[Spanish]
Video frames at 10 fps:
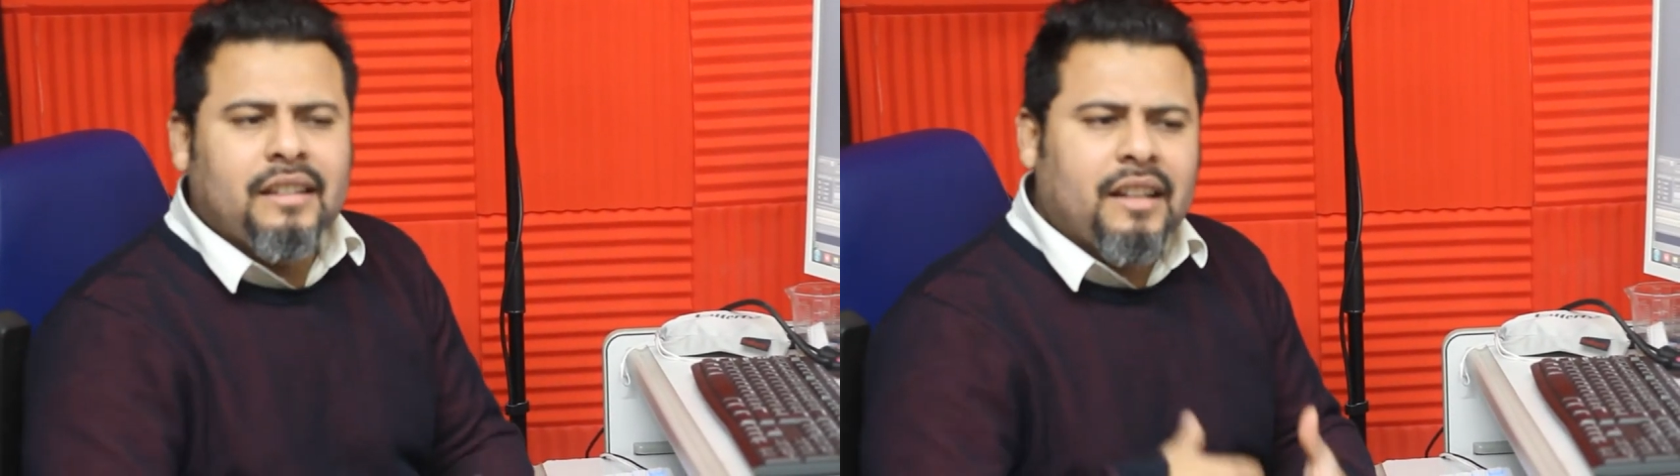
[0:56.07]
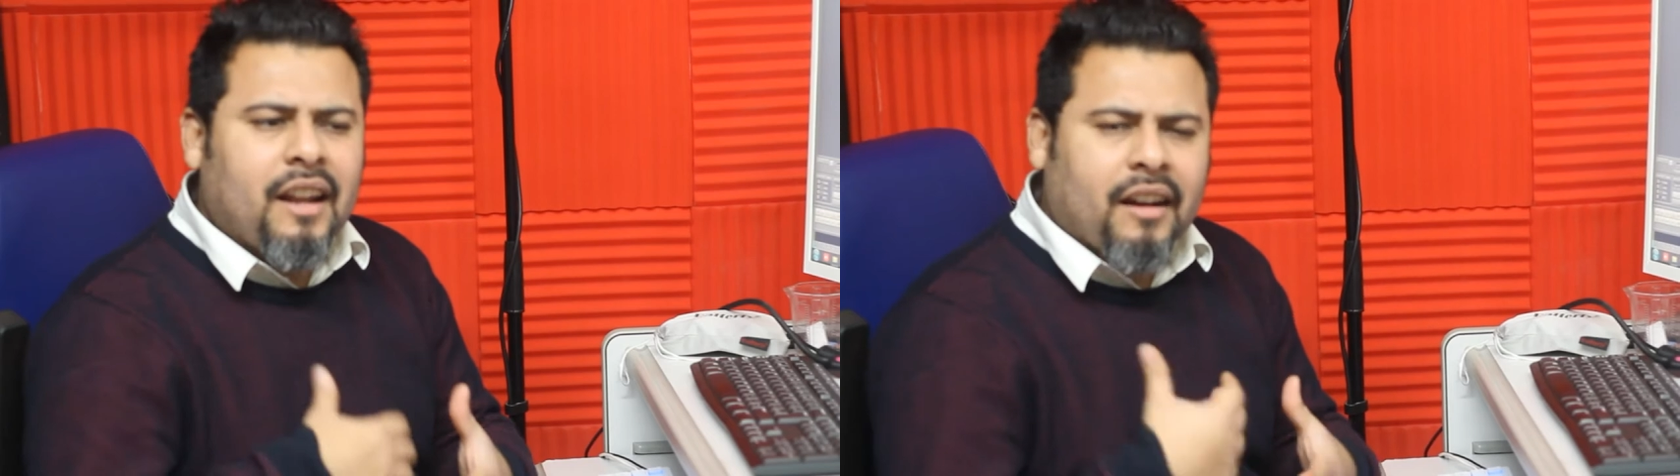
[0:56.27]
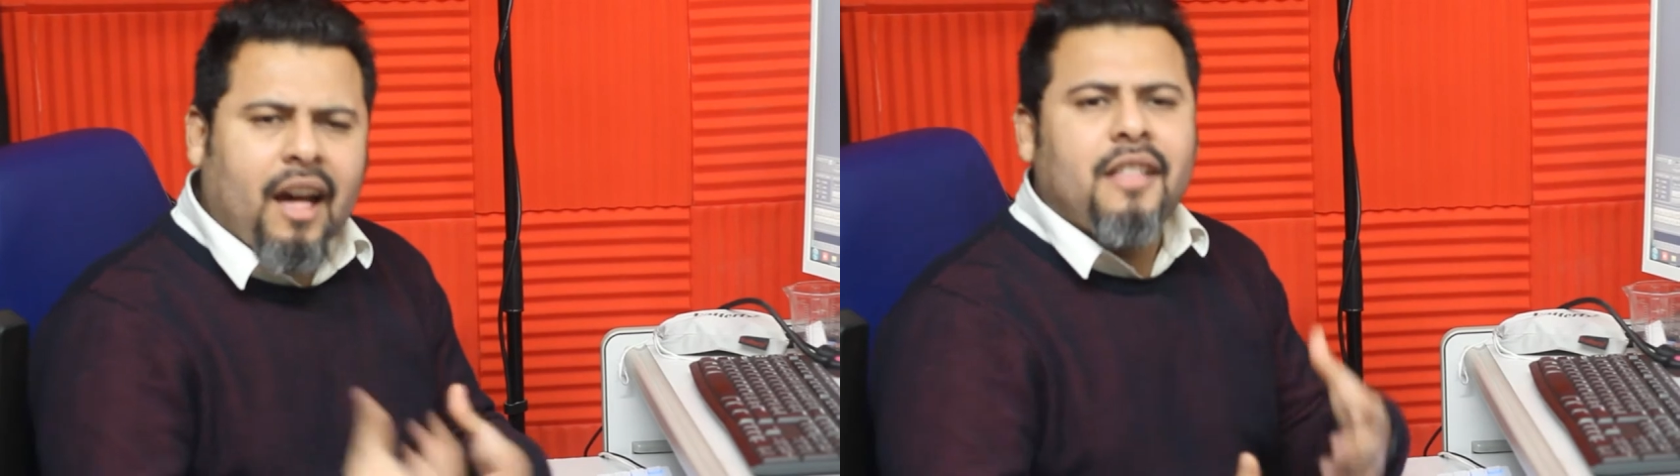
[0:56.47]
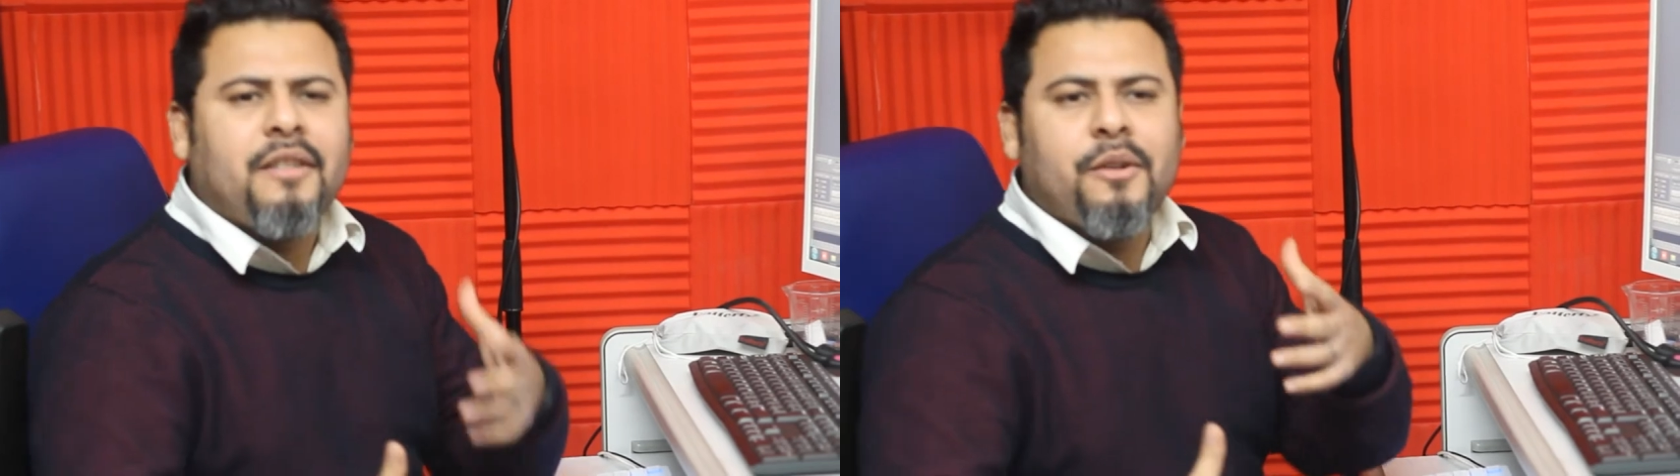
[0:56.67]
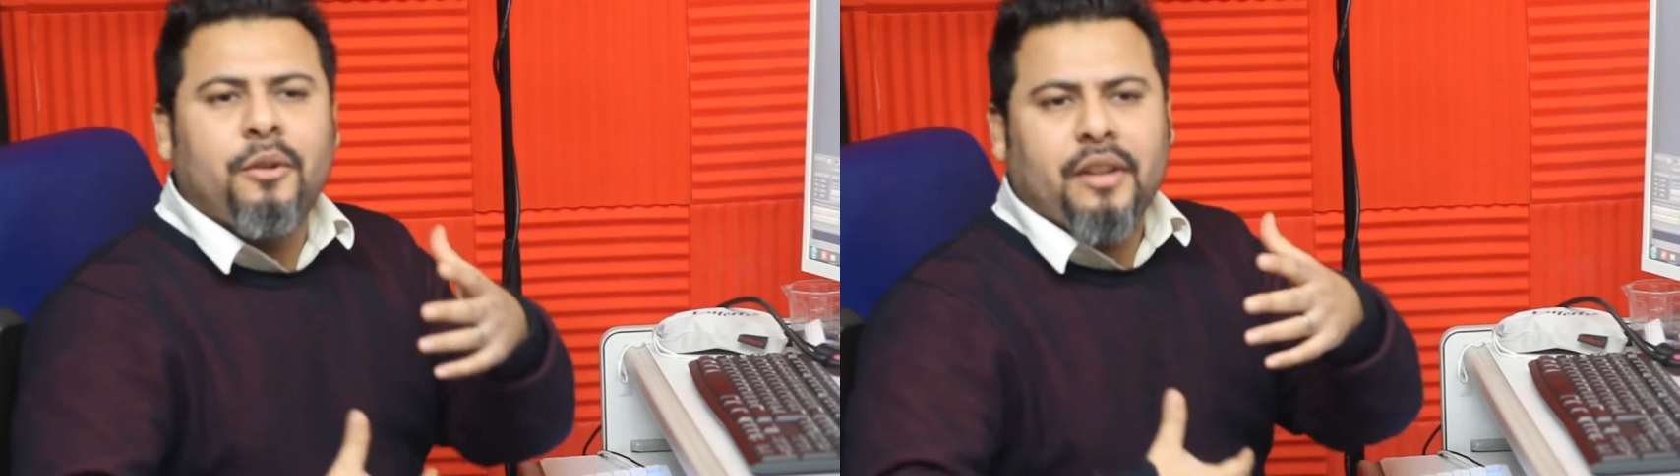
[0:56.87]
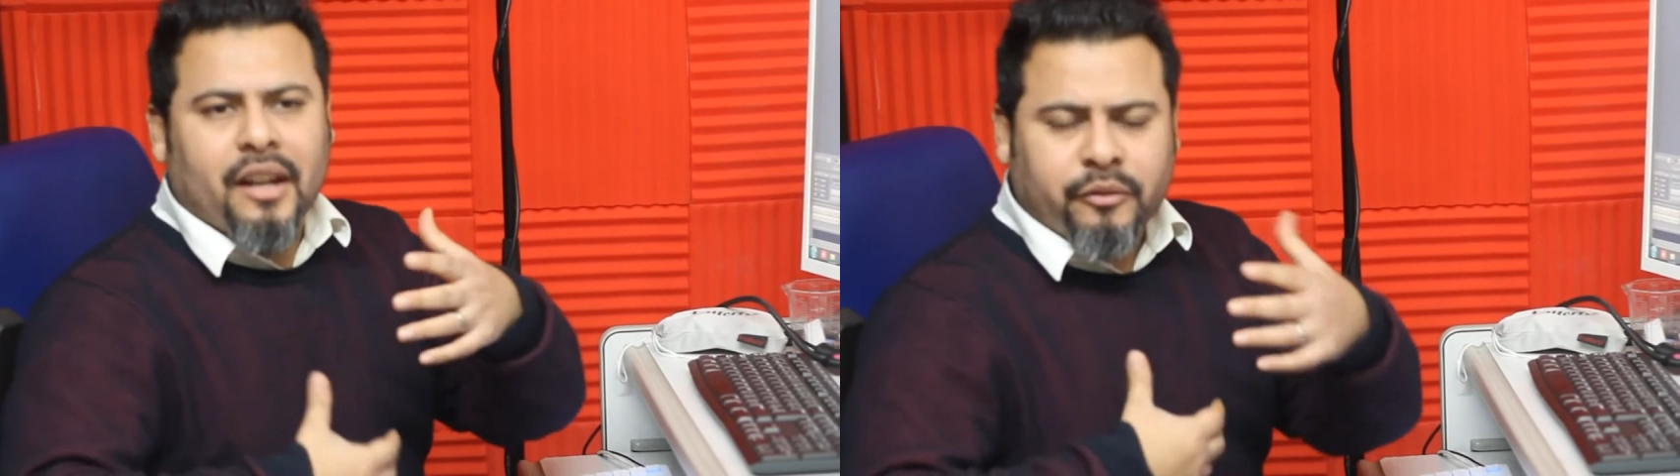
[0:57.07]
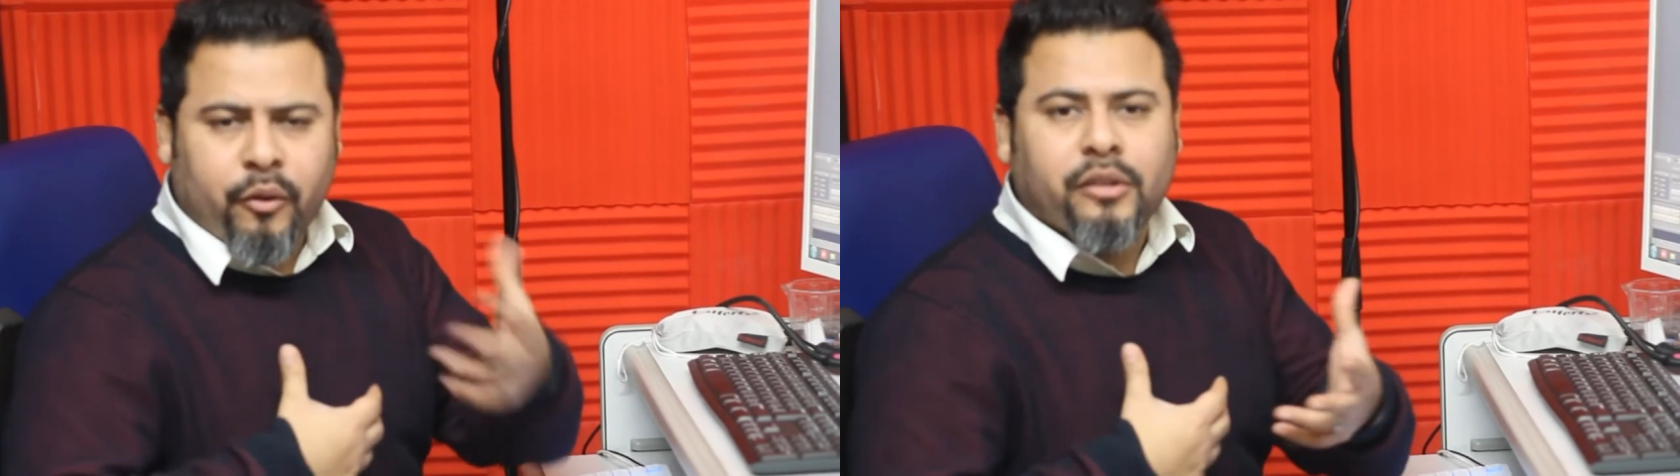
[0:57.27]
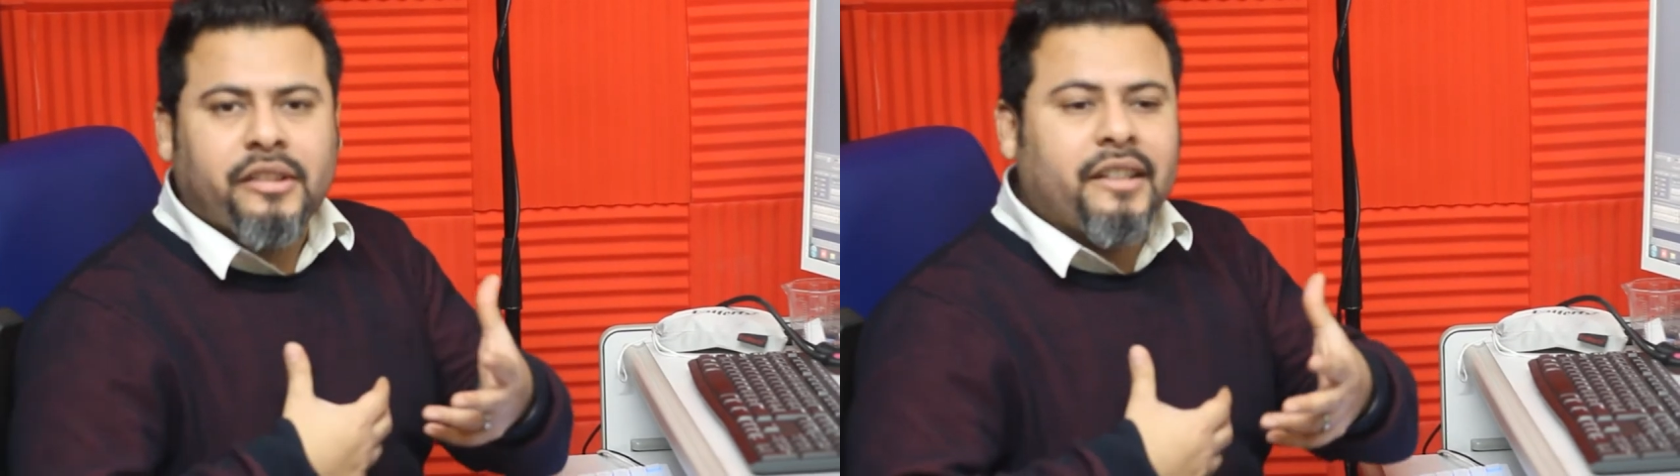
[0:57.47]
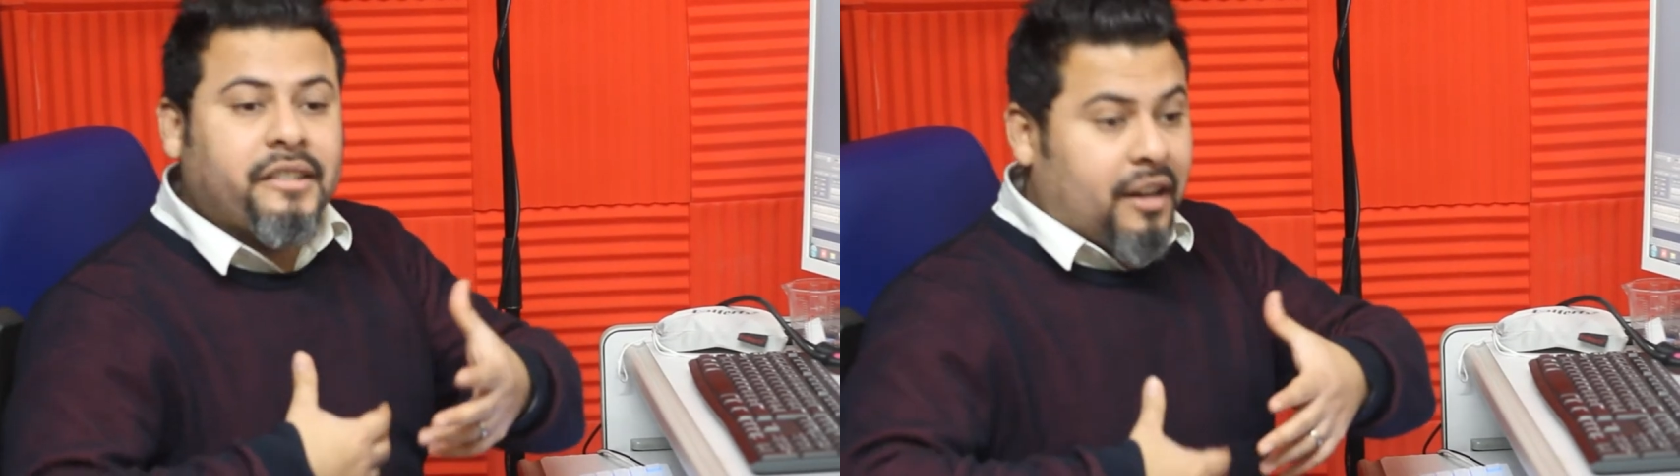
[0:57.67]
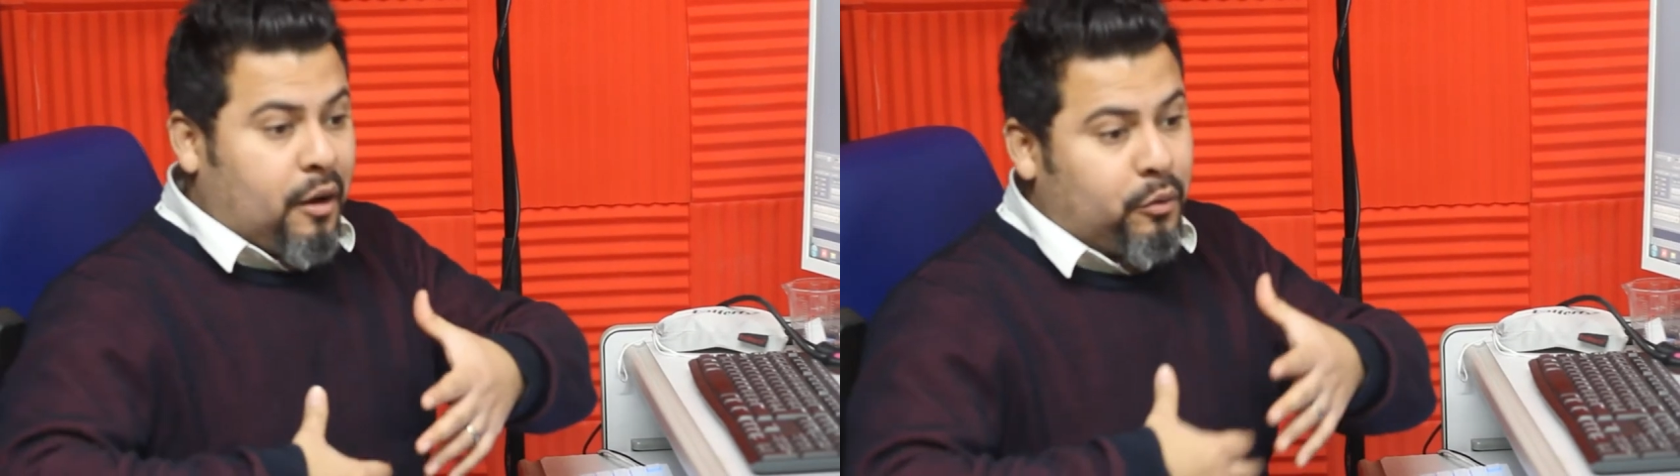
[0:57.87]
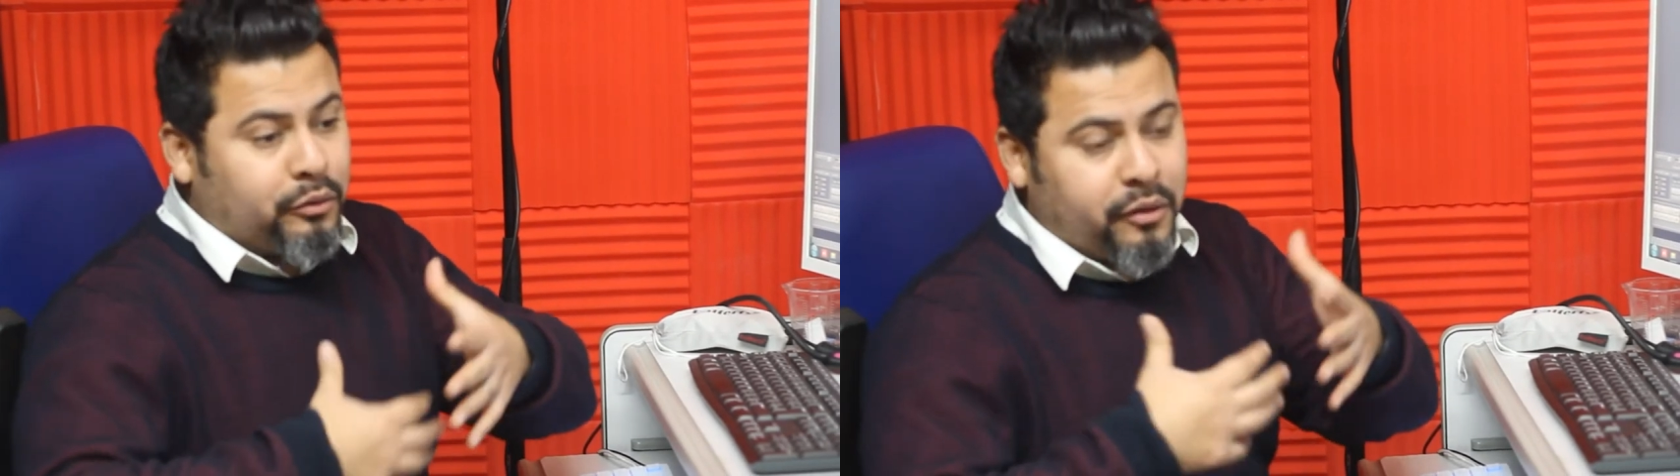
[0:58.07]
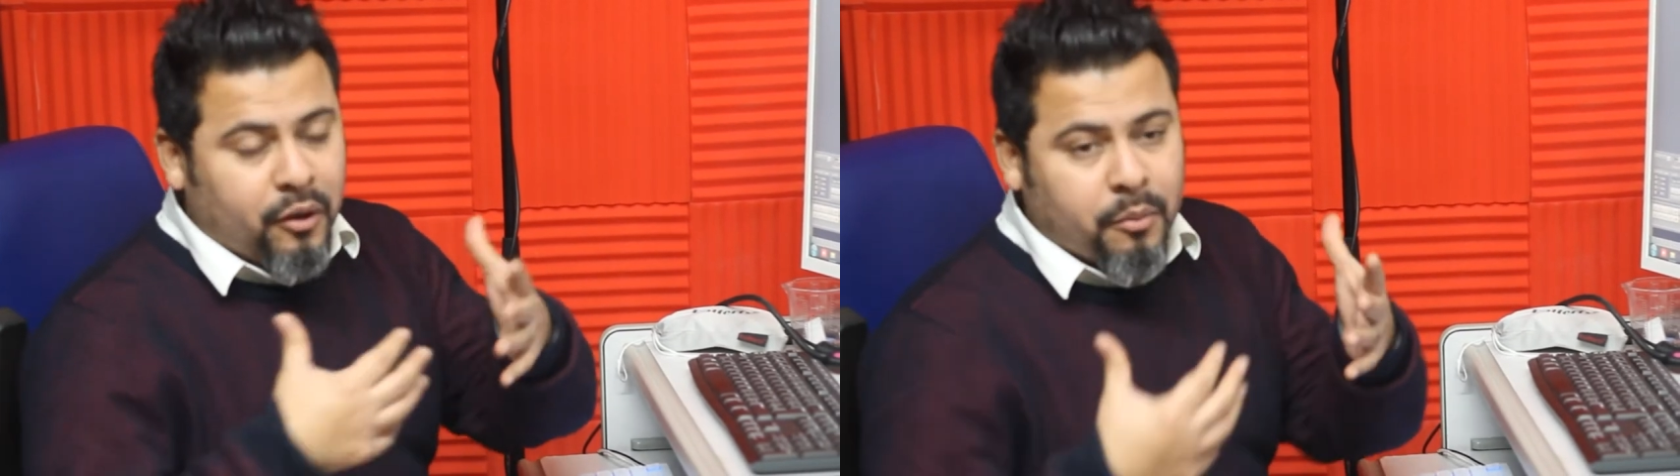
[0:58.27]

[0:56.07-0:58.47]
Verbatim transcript: de la radio, de las voces, de la locución